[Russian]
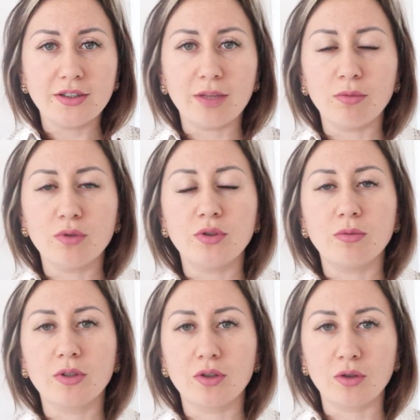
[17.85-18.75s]
тем
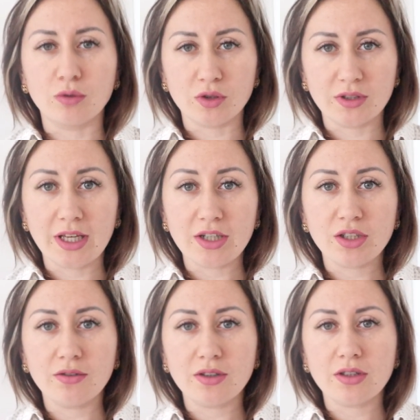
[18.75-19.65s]
людям, которые уже
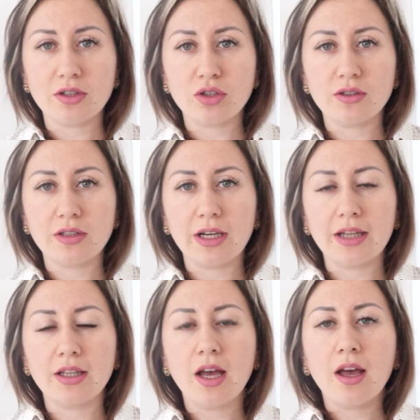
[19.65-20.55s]
старше 26
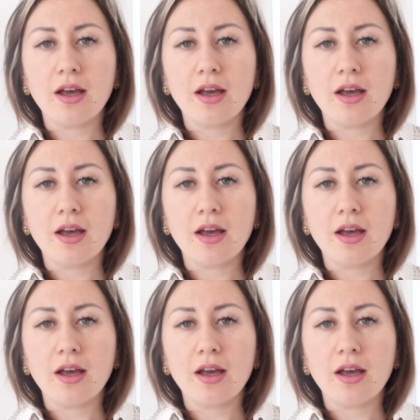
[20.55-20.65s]
лет,